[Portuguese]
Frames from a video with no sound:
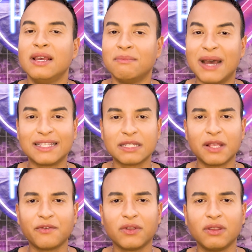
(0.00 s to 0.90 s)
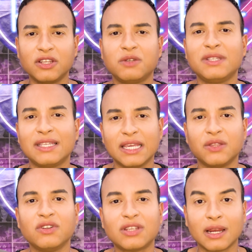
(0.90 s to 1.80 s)
Mas eu estava falando antes de me seguir
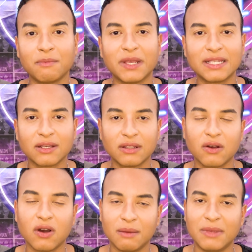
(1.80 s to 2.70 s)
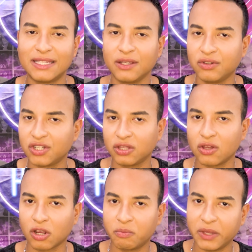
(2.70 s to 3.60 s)
no Instagram, pensando agora, me seguir no
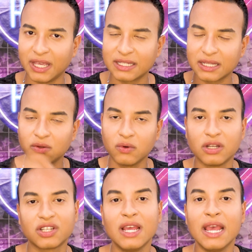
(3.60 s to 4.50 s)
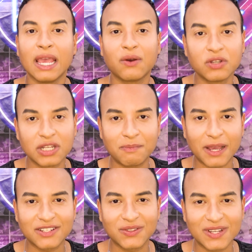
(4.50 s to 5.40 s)
TikTok, pensando hoje, curtir a
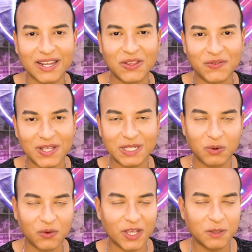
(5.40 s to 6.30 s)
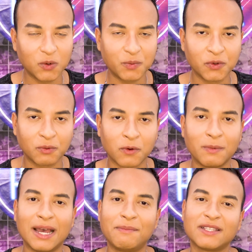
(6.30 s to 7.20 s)
página do canal no Facebook,
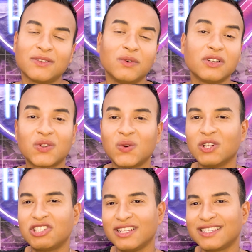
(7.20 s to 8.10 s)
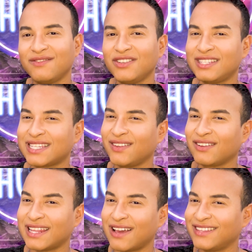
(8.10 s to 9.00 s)
facebook.com.br, pensando hoje, curtir esse vídeo e inscrever
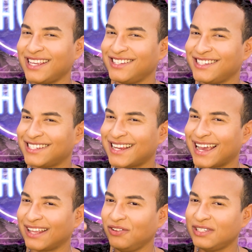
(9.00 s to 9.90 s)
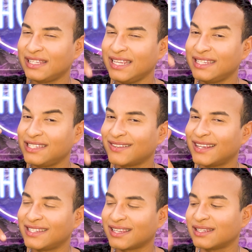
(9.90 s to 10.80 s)
no canal desde já. Os links estão
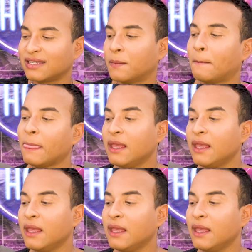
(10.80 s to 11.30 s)
na descrição.